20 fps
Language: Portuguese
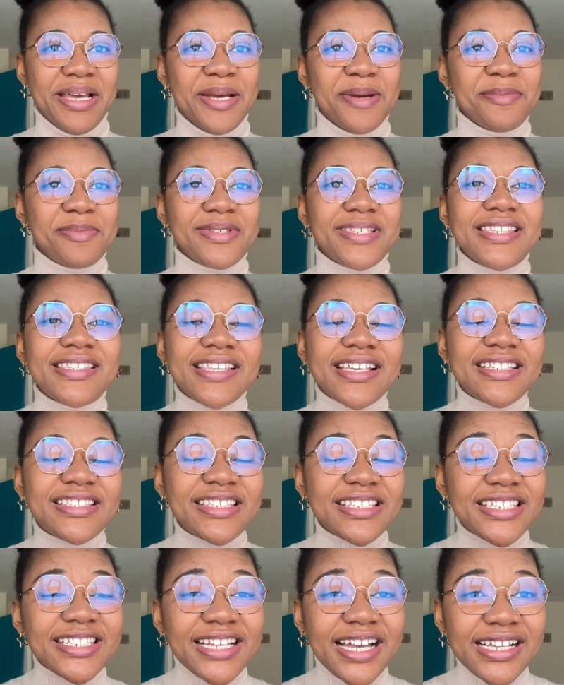Precisas
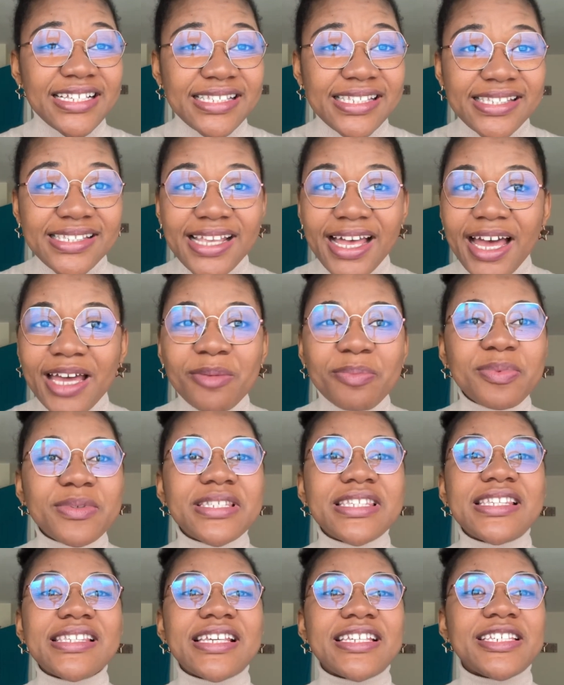descansar,
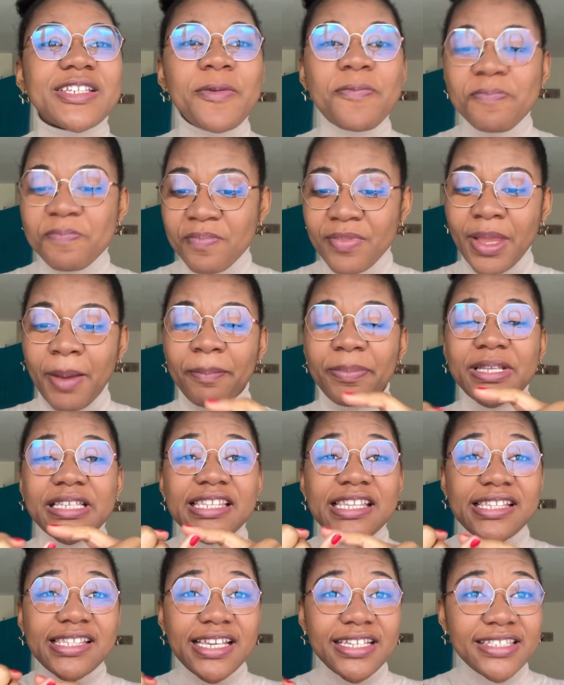precisas,
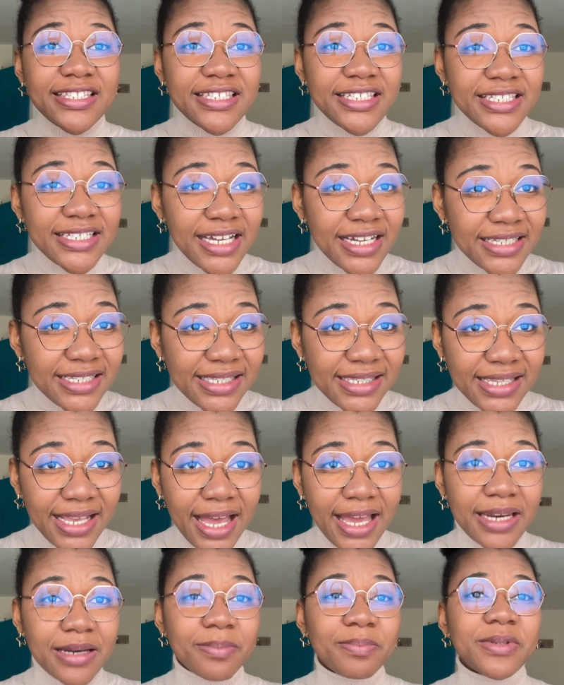precisas
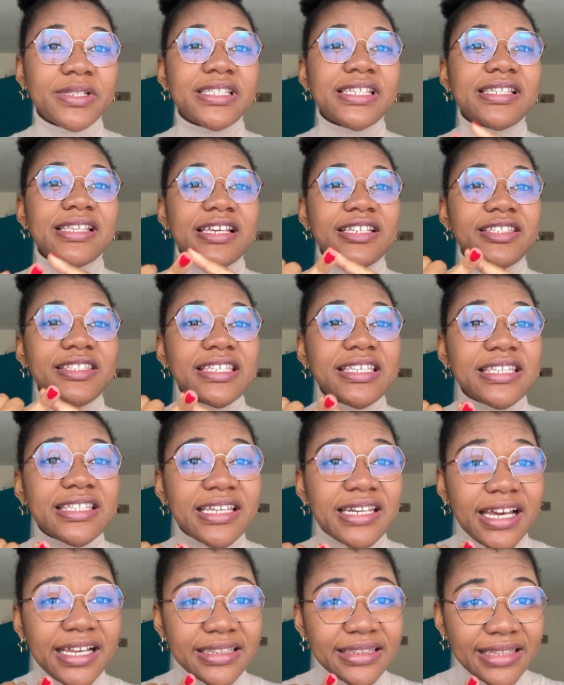descansar, precisas te
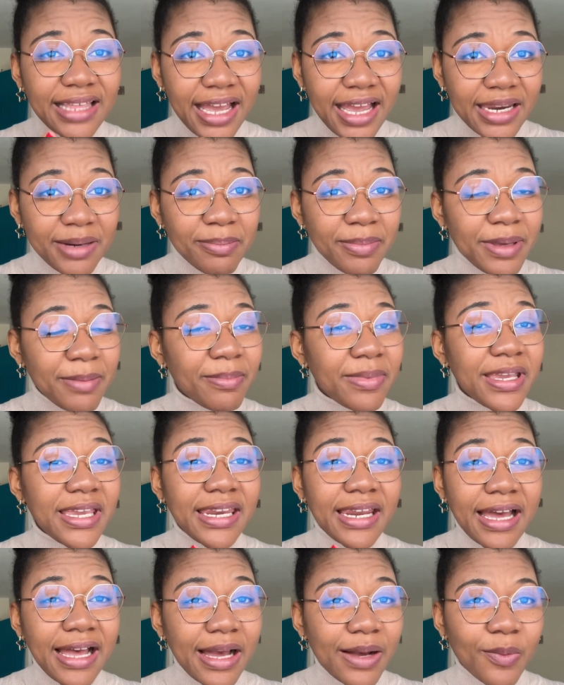hidratar, beber
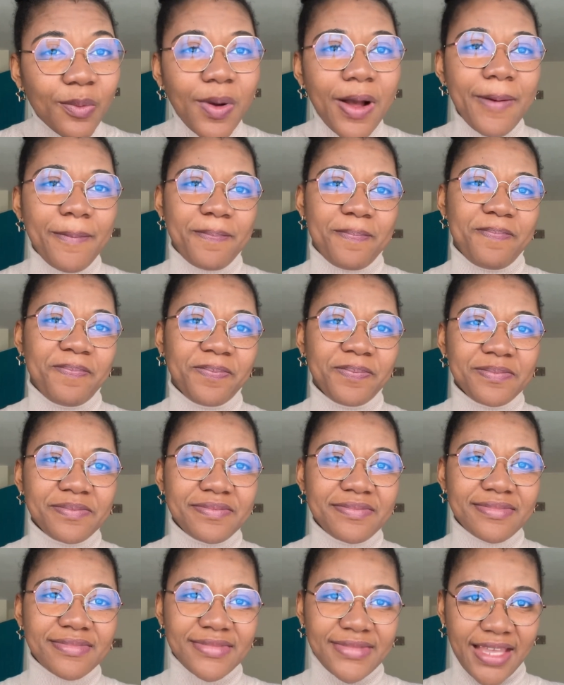água
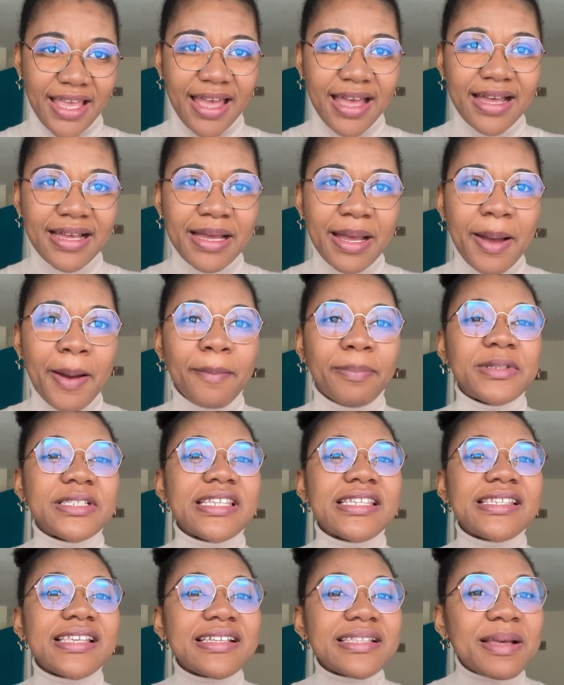tá?
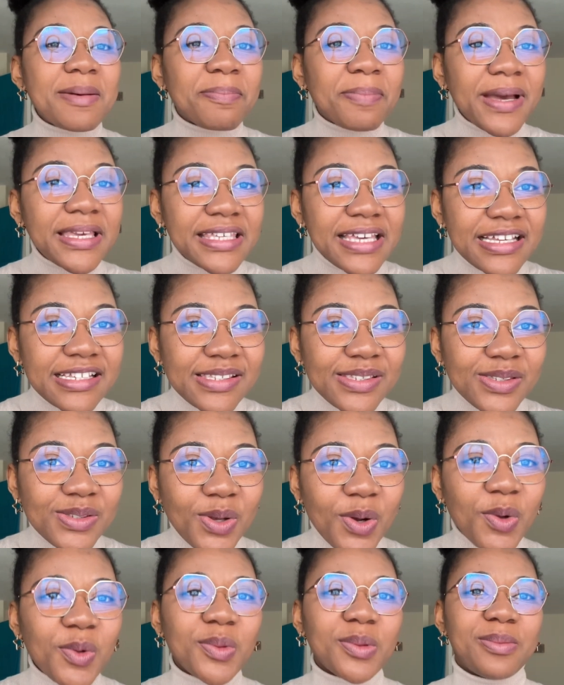Precisas apanhar
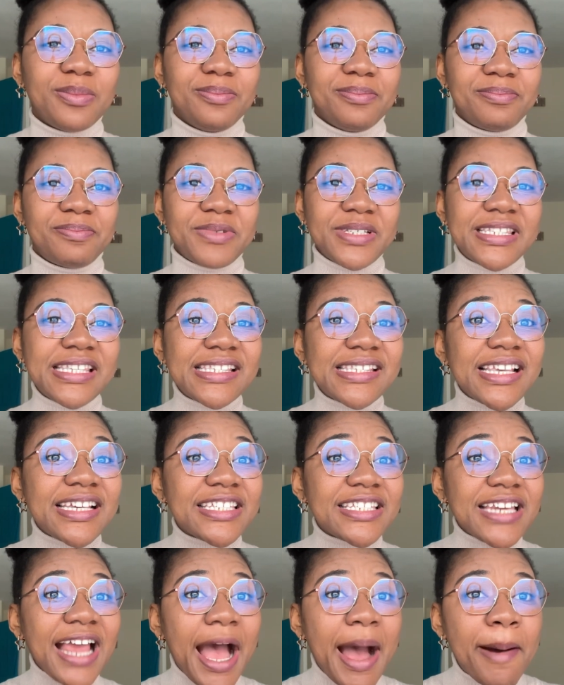sol,
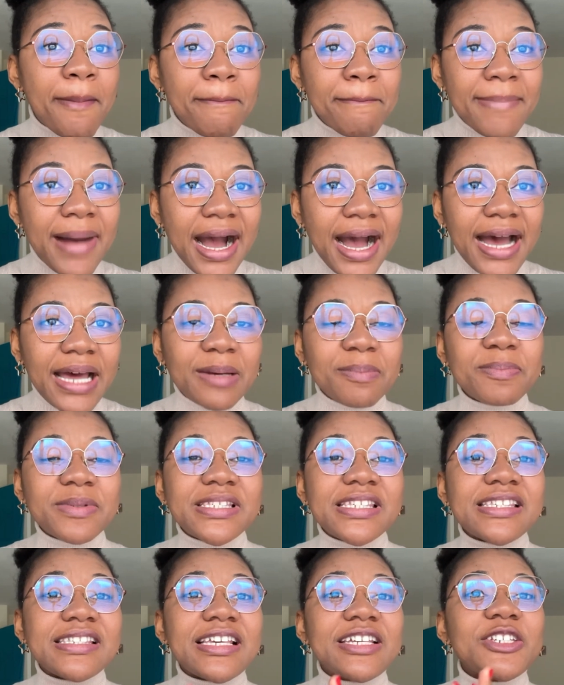precisas amar,
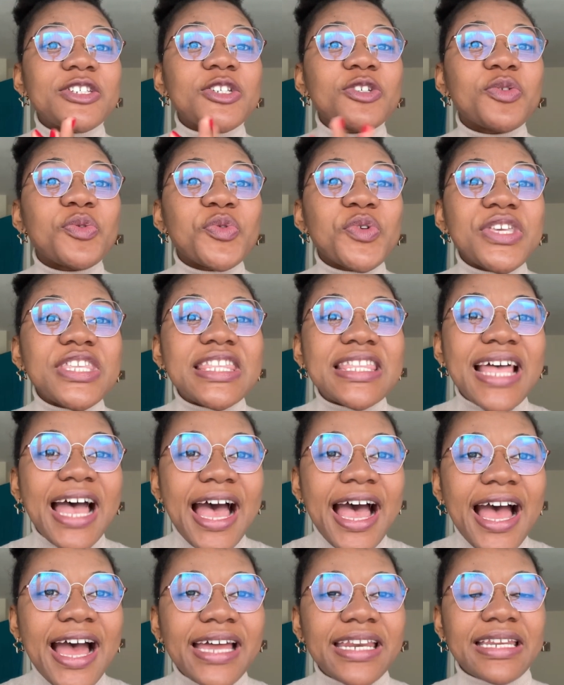precisas
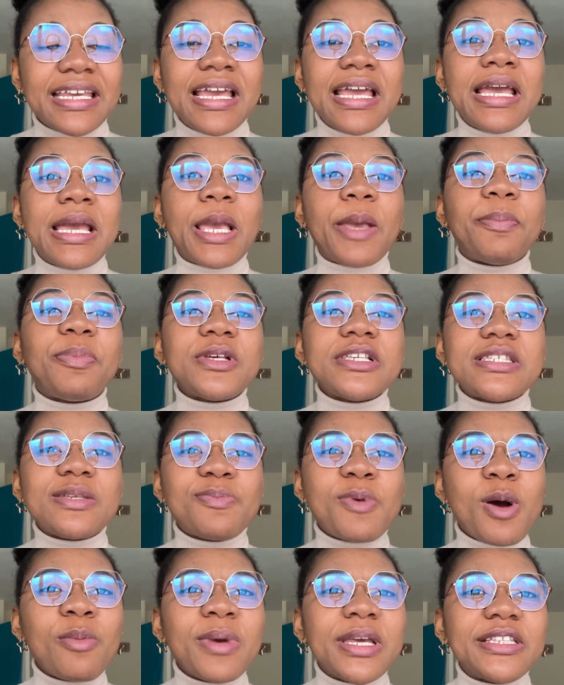cuidar e
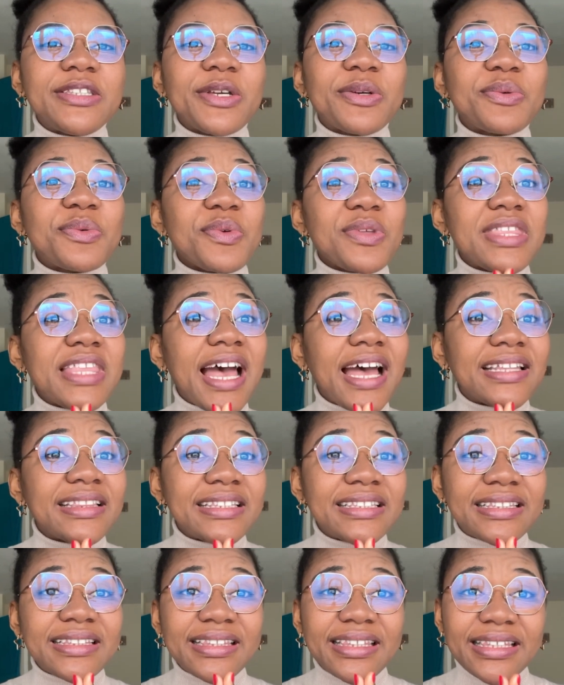principalmente cuidar
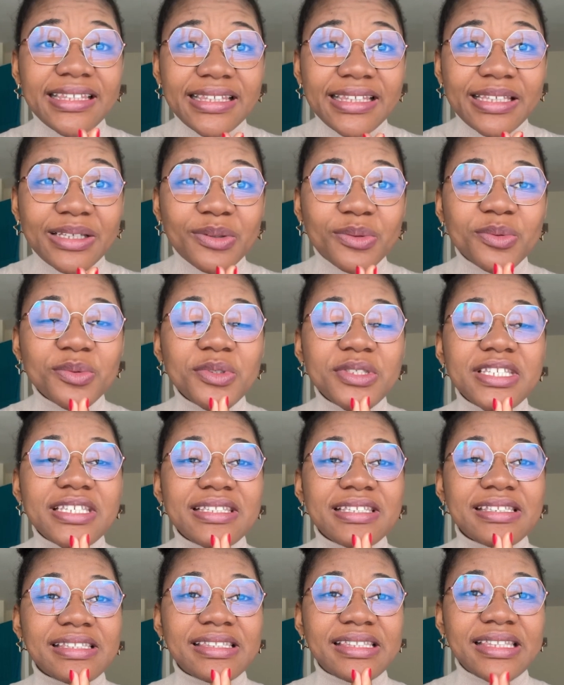de ti, cuide
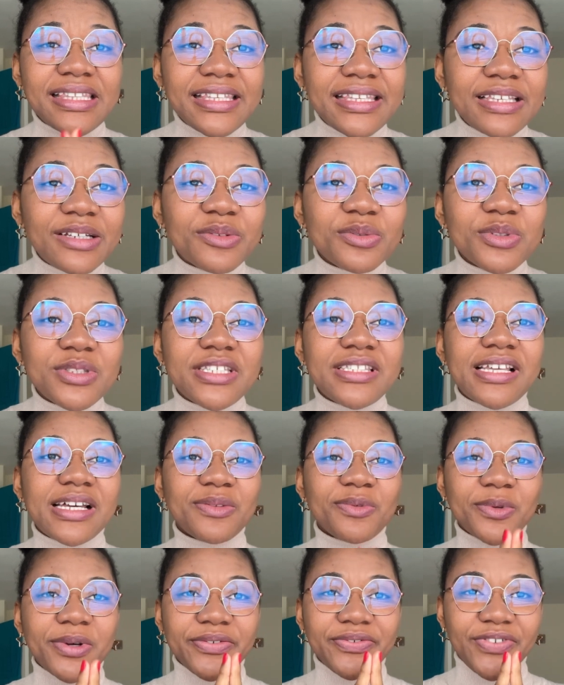de ti, cuide da
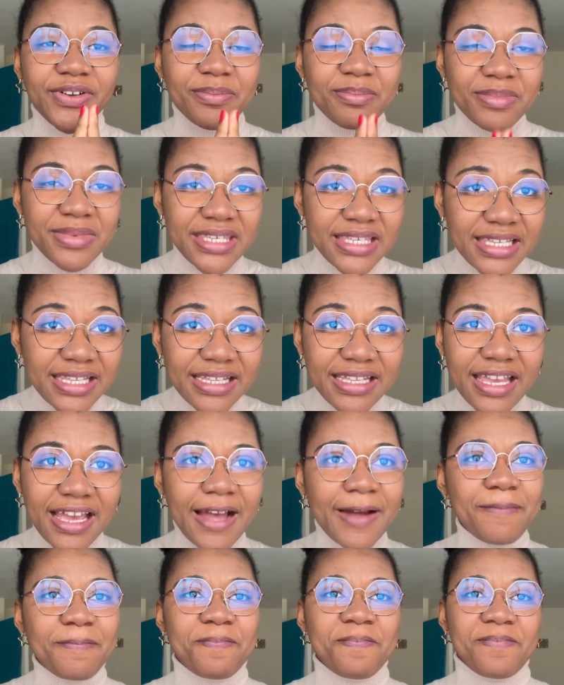tua
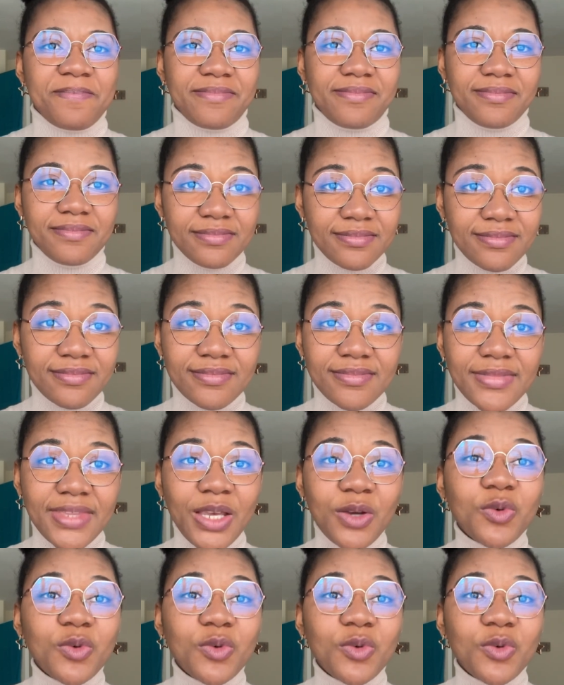família, hum?